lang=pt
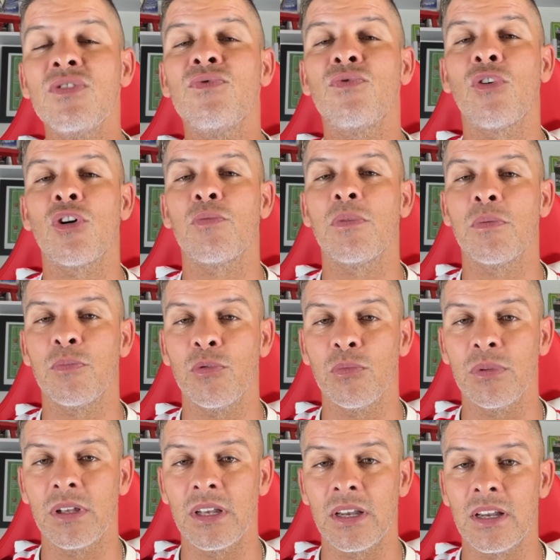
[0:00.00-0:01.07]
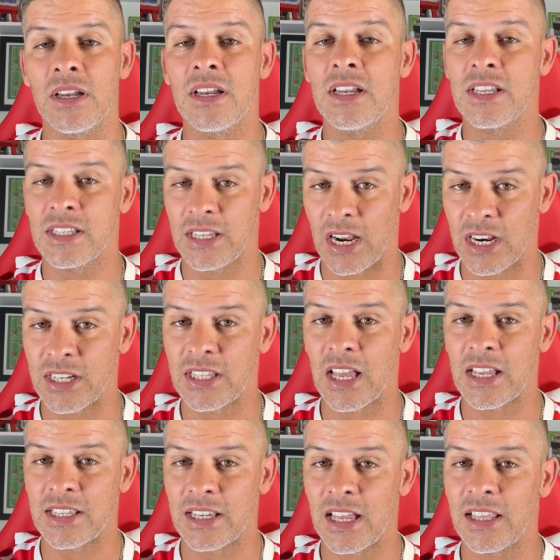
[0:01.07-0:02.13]
forma pública. Será que está
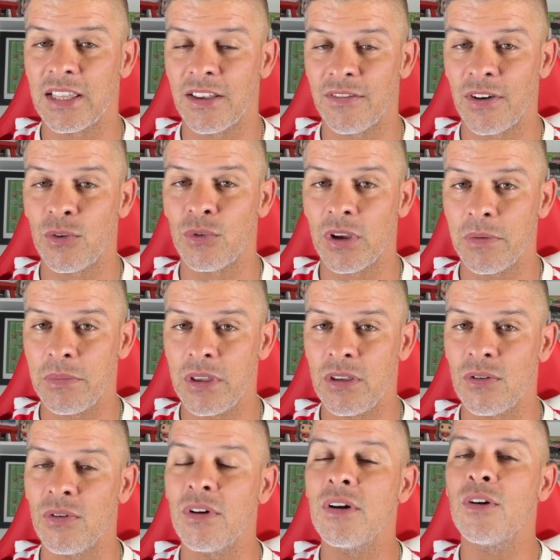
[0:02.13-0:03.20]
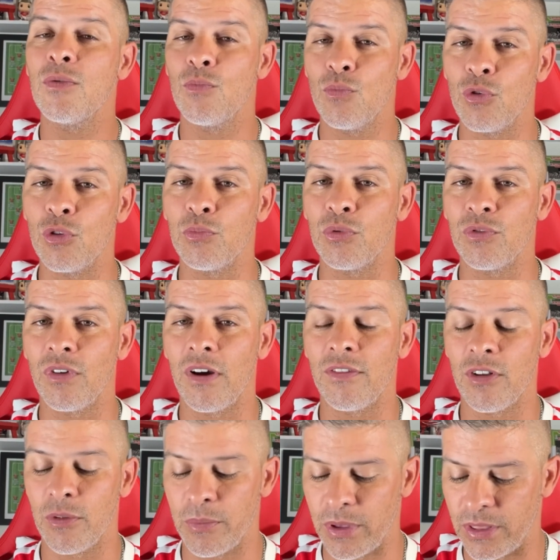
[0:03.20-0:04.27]
assim a alinhavar o caminho? Muito
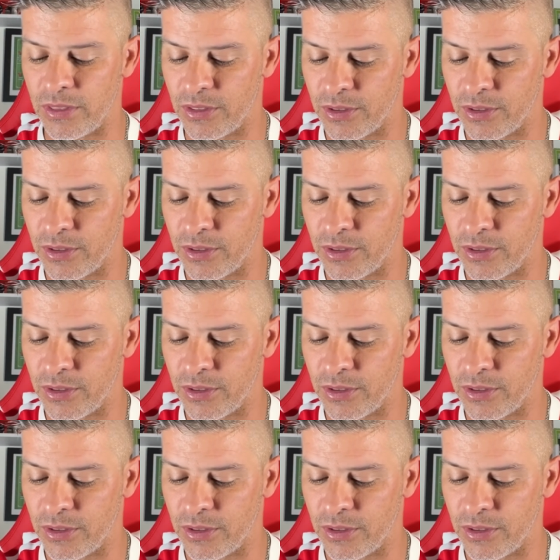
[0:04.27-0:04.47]
provavelmente.